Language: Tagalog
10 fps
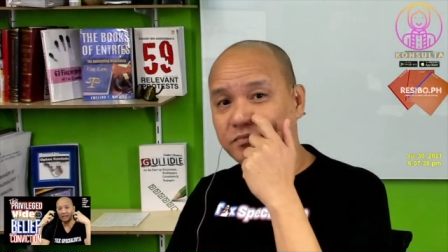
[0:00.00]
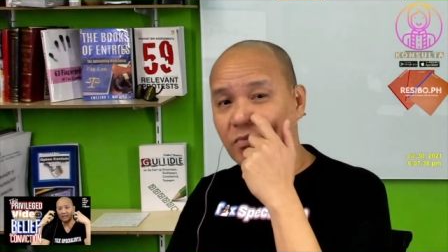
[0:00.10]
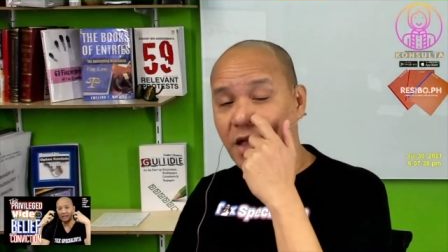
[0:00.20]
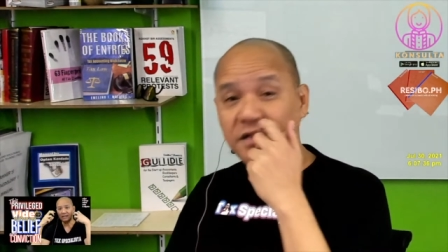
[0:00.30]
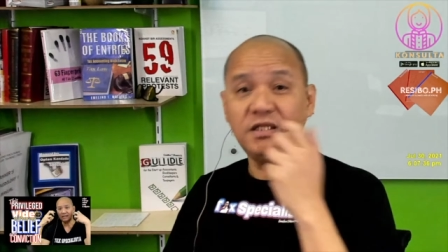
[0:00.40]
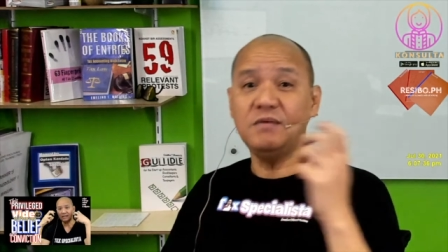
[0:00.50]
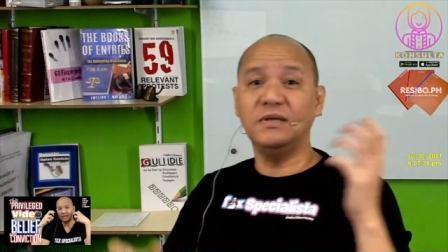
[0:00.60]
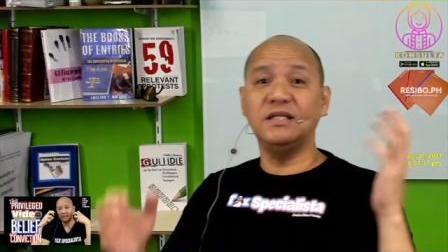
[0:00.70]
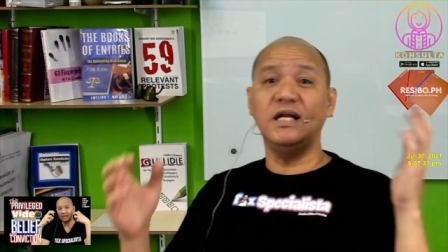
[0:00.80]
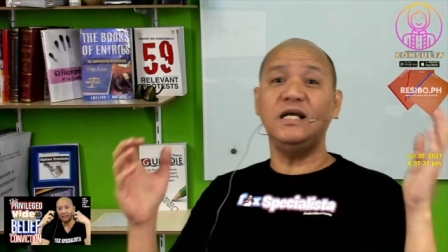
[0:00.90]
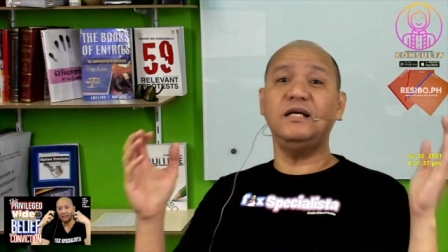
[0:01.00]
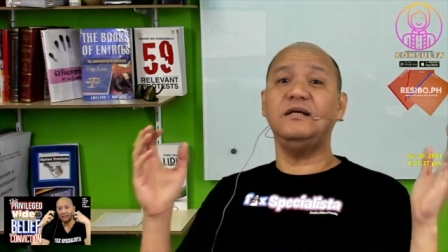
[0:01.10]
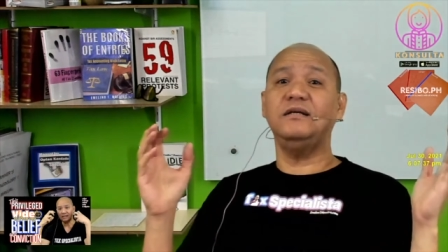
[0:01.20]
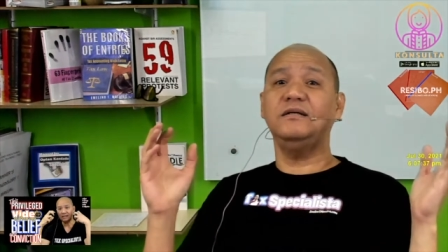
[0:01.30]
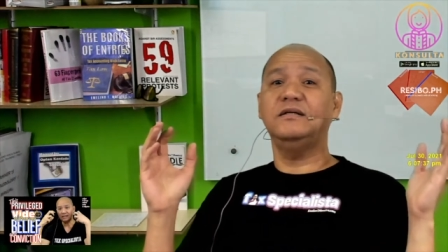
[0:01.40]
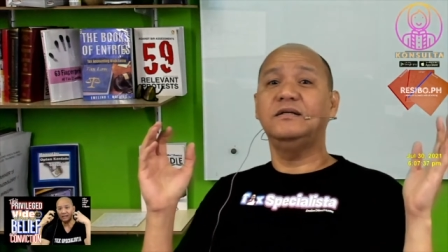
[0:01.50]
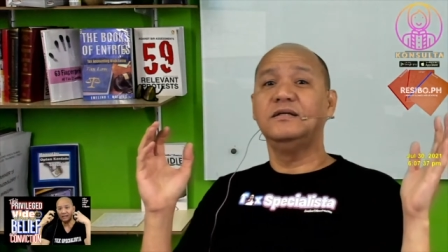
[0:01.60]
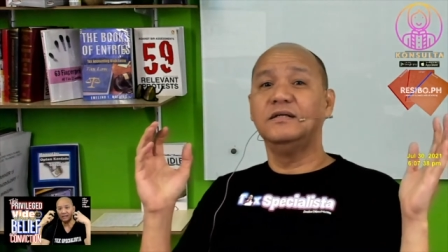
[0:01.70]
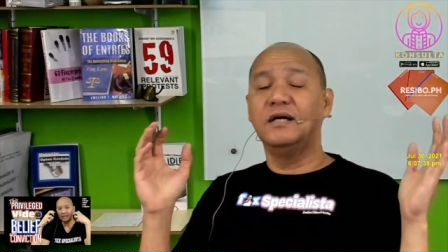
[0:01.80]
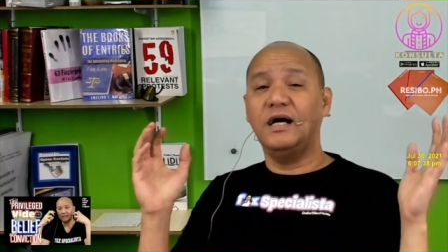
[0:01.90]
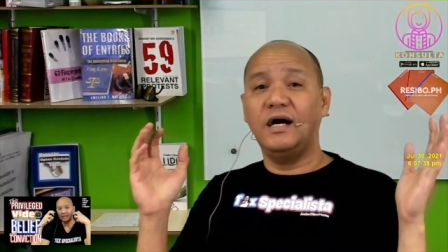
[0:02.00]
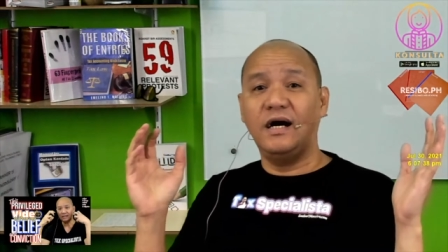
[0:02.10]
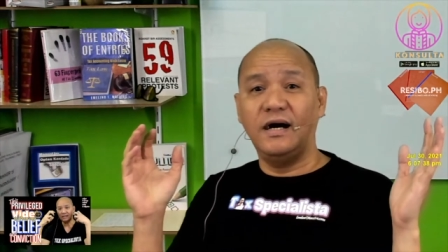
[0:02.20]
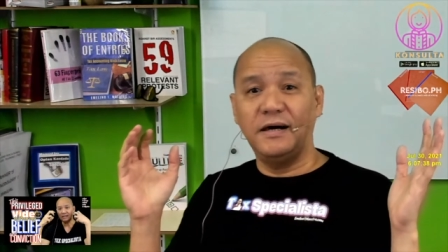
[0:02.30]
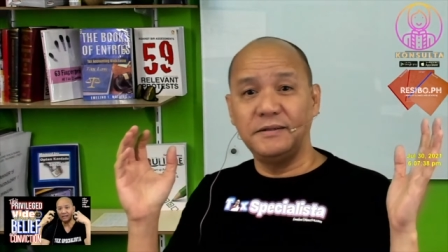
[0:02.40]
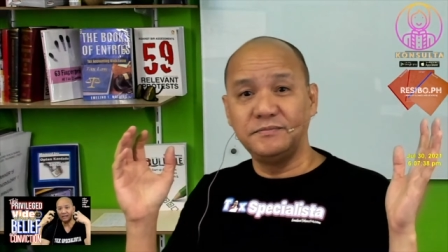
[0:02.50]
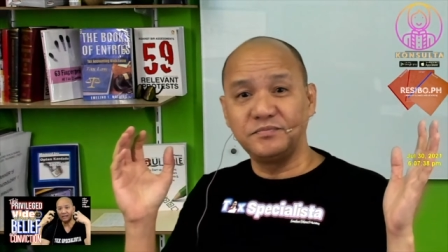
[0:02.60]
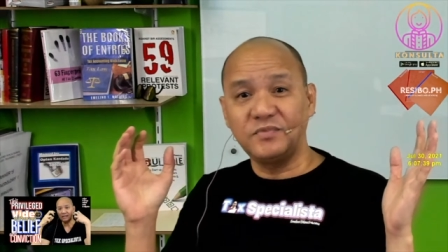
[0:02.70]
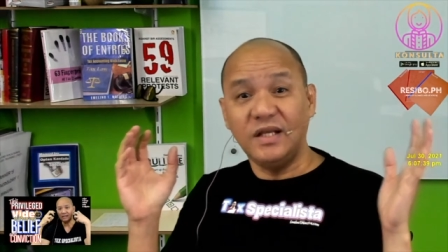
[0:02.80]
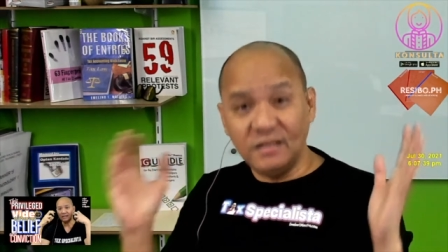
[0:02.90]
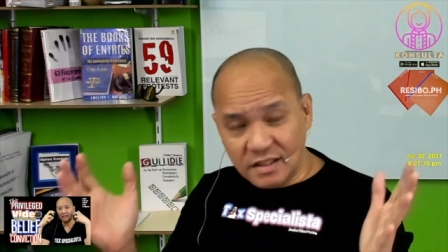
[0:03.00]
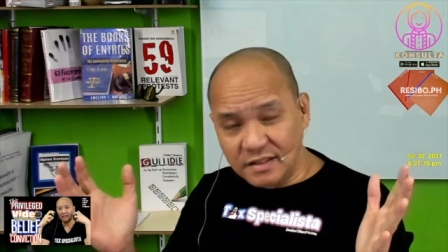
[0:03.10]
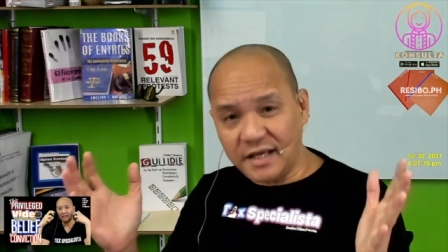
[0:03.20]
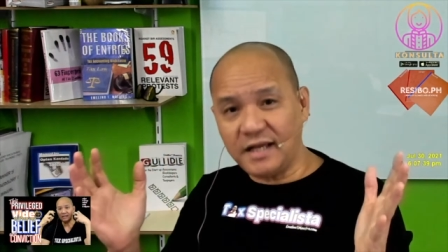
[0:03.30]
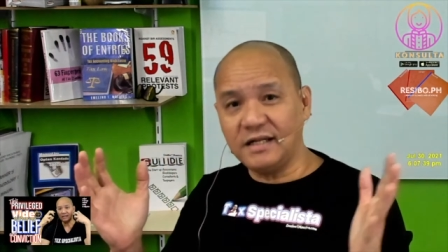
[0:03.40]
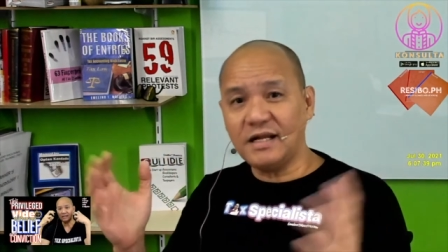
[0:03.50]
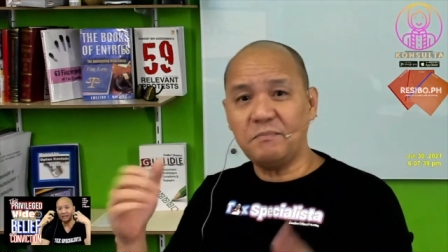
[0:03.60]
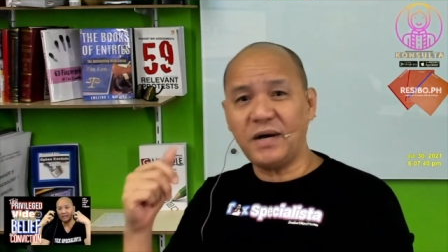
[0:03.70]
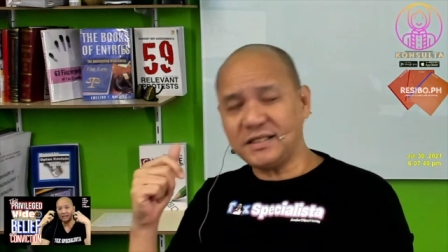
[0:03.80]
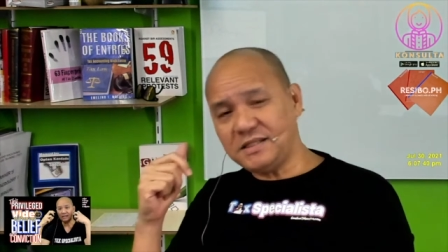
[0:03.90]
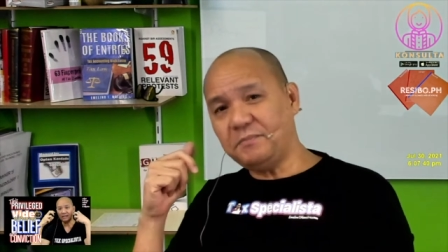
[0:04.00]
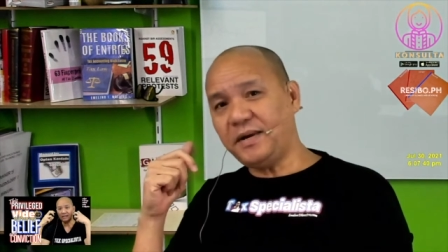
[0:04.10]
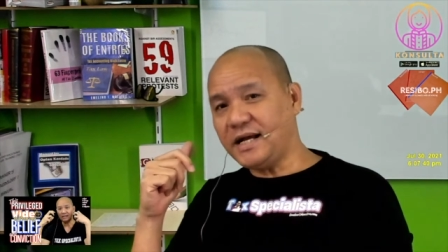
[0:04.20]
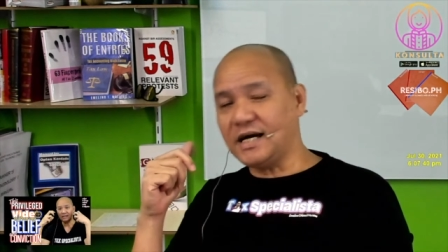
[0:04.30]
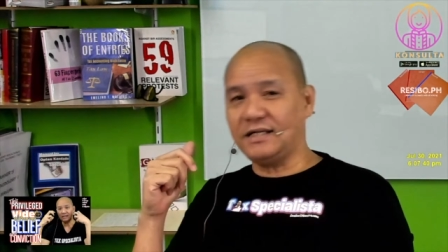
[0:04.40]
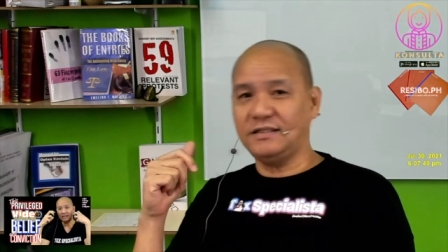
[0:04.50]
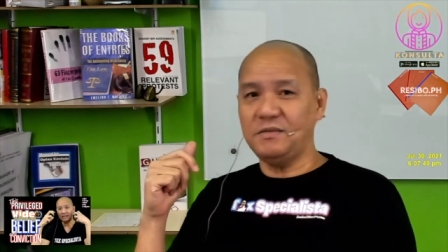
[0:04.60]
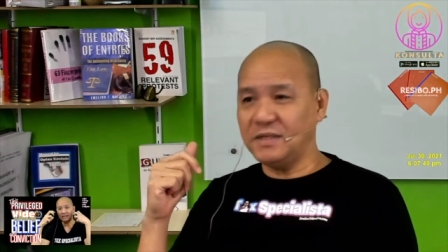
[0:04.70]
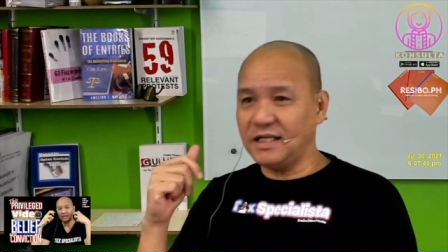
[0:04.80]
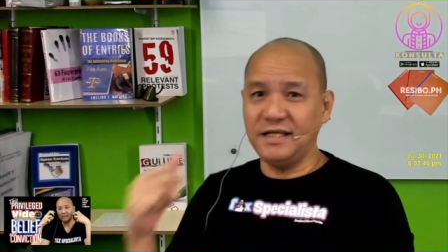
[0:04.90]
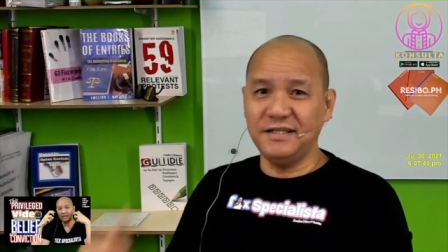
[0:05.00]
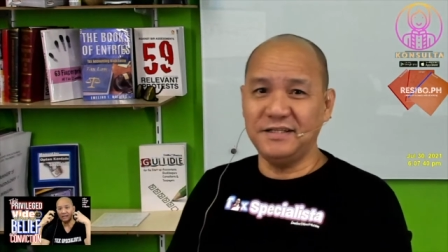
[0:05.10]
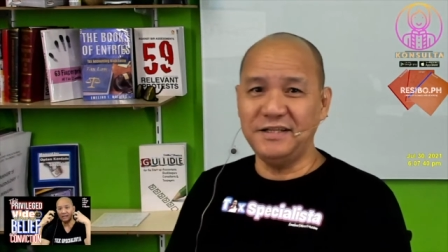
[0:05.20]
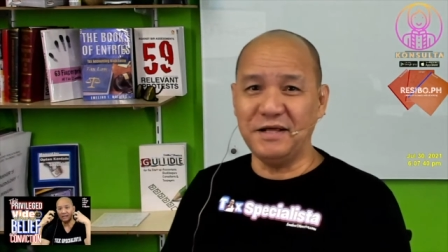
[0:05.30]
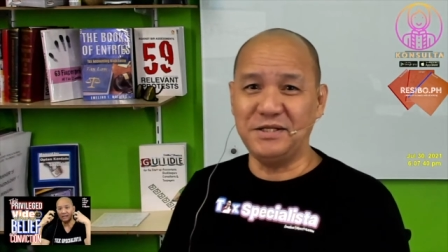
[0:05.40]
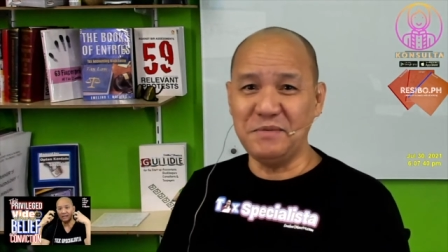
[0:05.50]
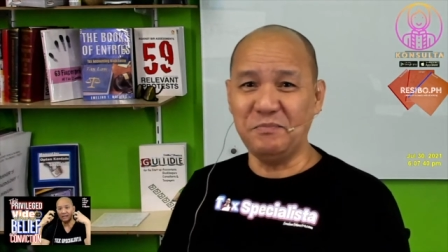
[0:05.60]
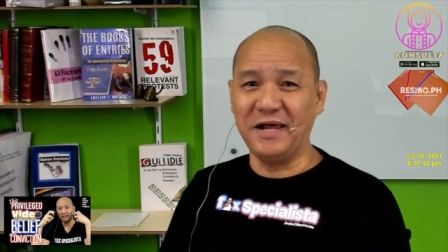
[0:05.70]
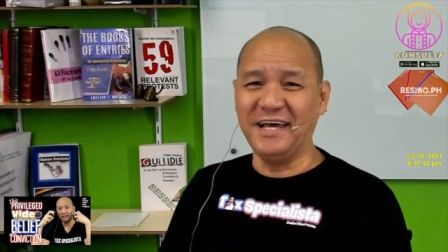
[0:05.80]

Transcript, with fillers: Hindi madaling um, intindihin. Napakasimple nga. Hindi madaling intindihin. Simple.